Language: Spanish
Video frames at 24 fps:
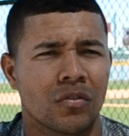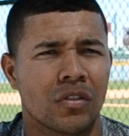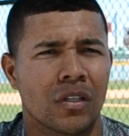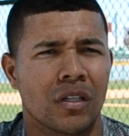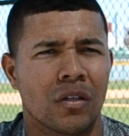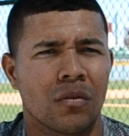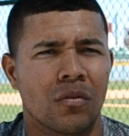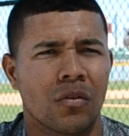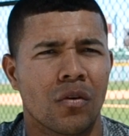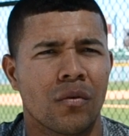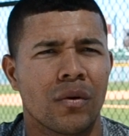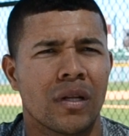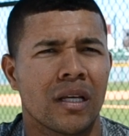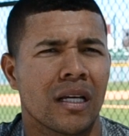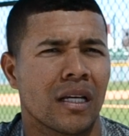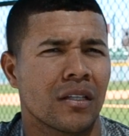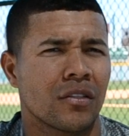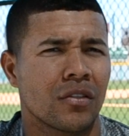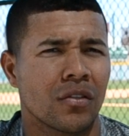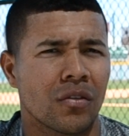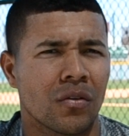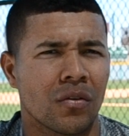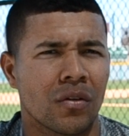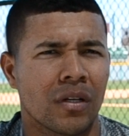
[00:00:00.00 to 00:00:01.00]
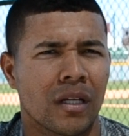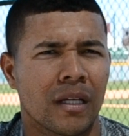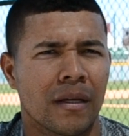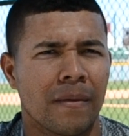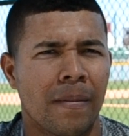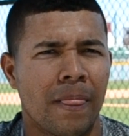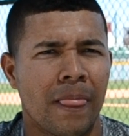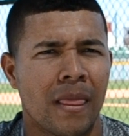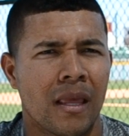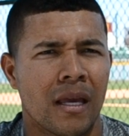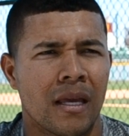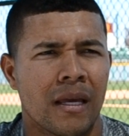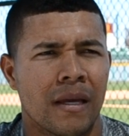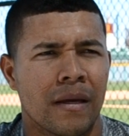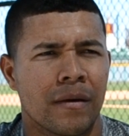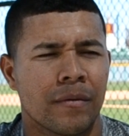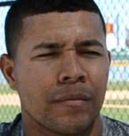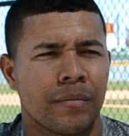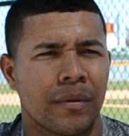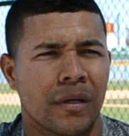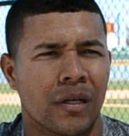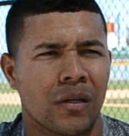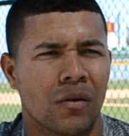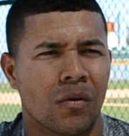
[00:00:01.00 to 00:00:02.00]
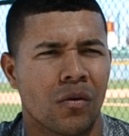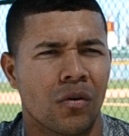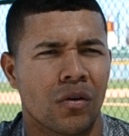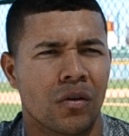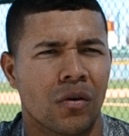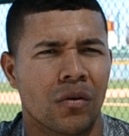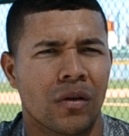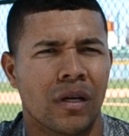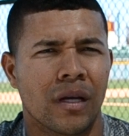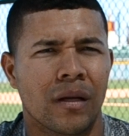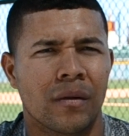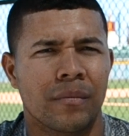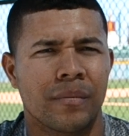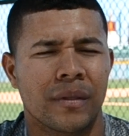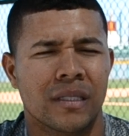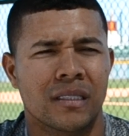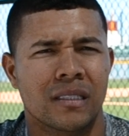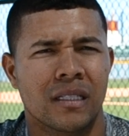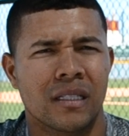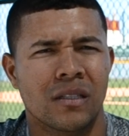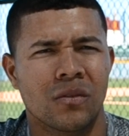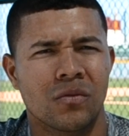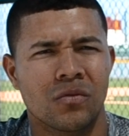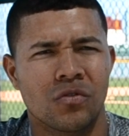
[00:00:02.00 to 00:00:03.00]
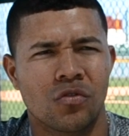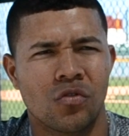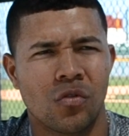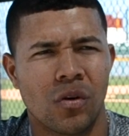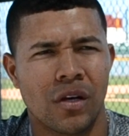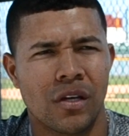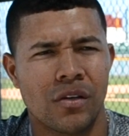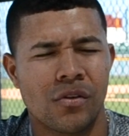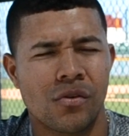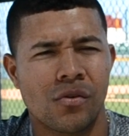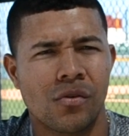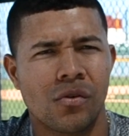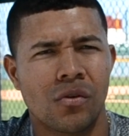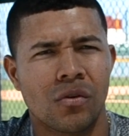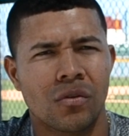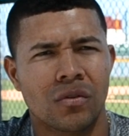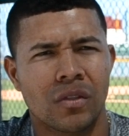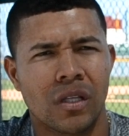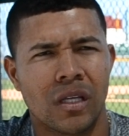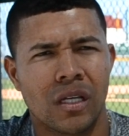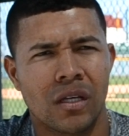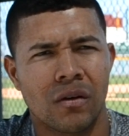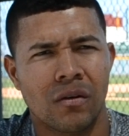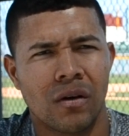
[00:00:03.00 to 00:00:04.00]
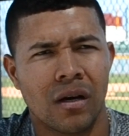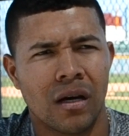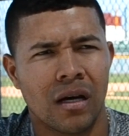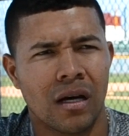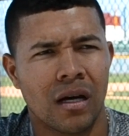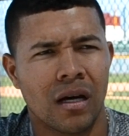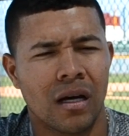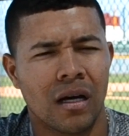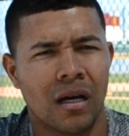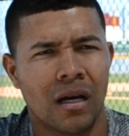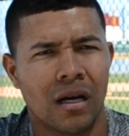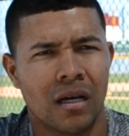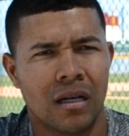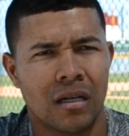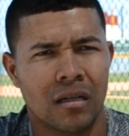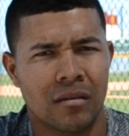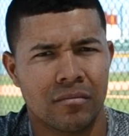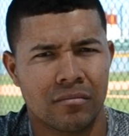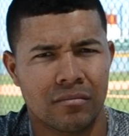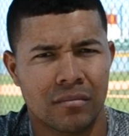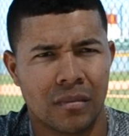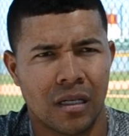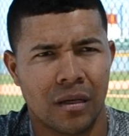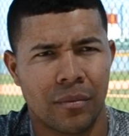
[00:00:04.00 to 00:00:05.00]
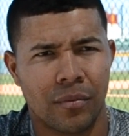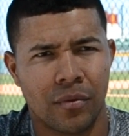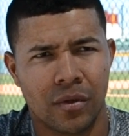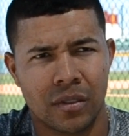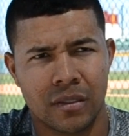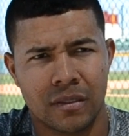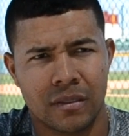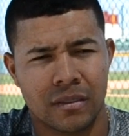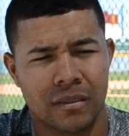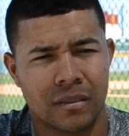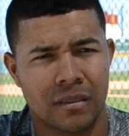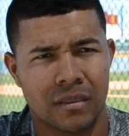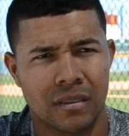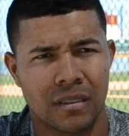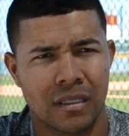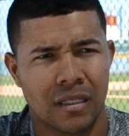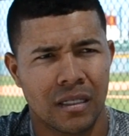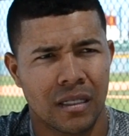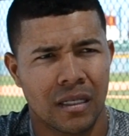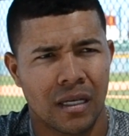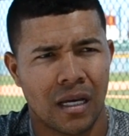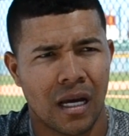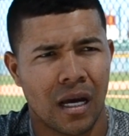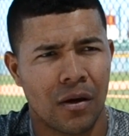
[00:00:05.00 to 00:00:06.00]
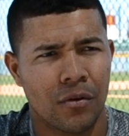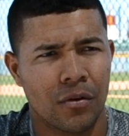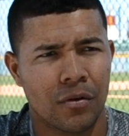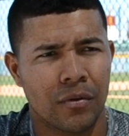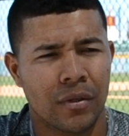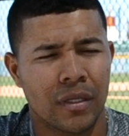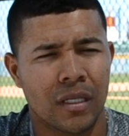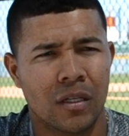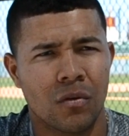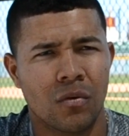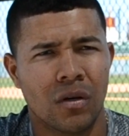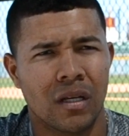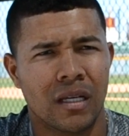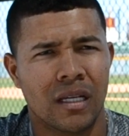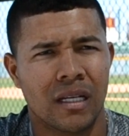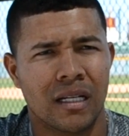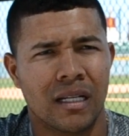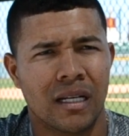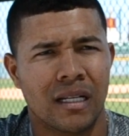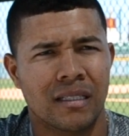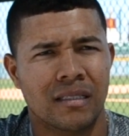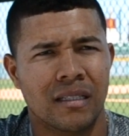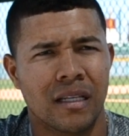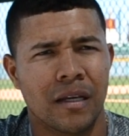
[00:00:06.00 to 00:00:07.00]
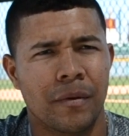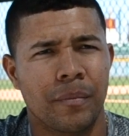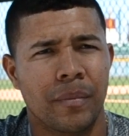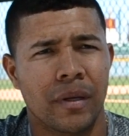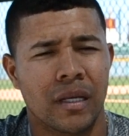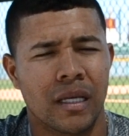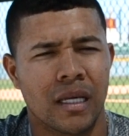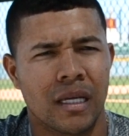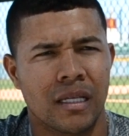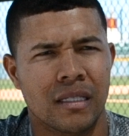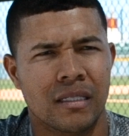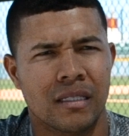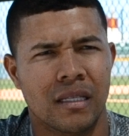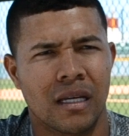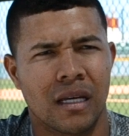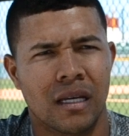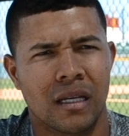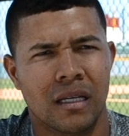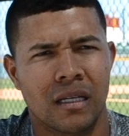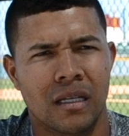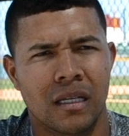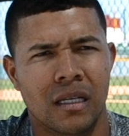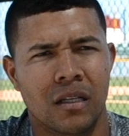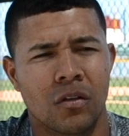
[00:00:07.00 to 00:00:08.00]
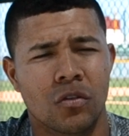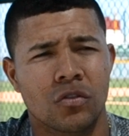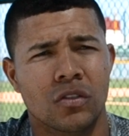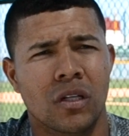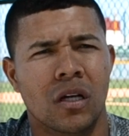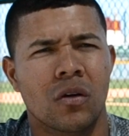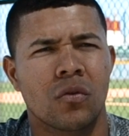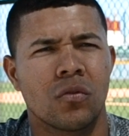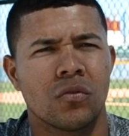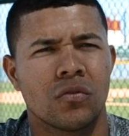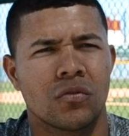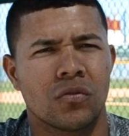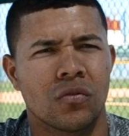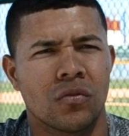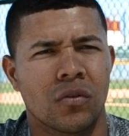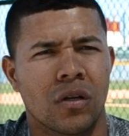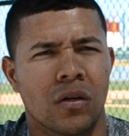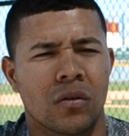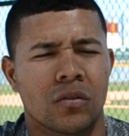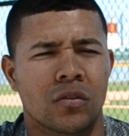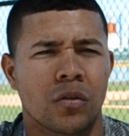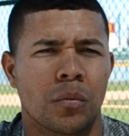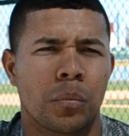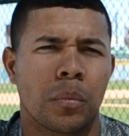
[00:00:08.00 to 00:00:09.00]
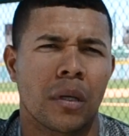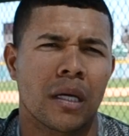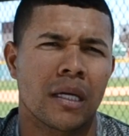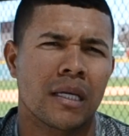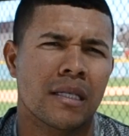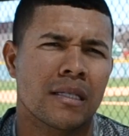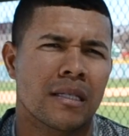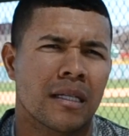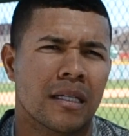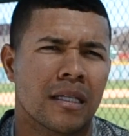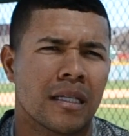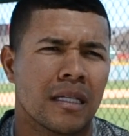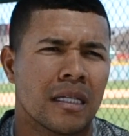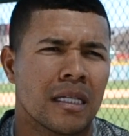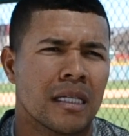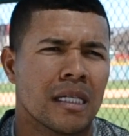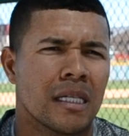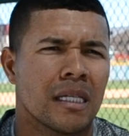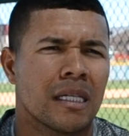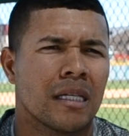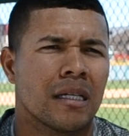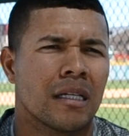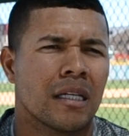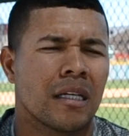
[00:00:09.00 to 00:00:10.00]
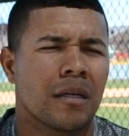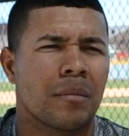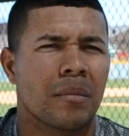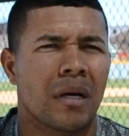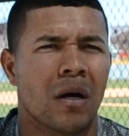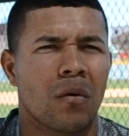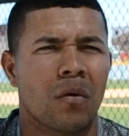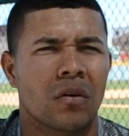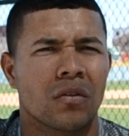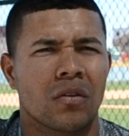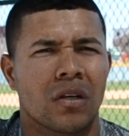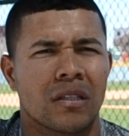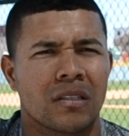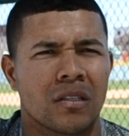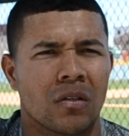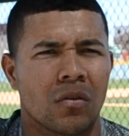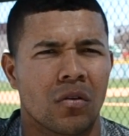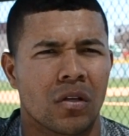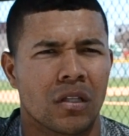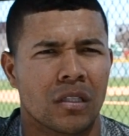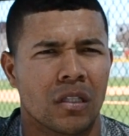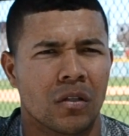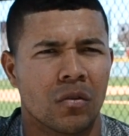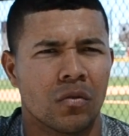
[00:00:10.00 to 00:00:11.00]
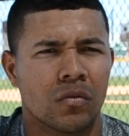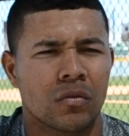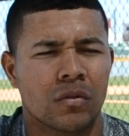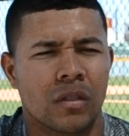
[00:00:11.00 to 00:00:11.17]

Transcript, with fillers: no tiene uno obligaciones, pero creo que el perseguir un sueño te lleva a, pues, a vivir cualquier clase de experiencias en otras culturas, en otros países y más cuando haces lo que te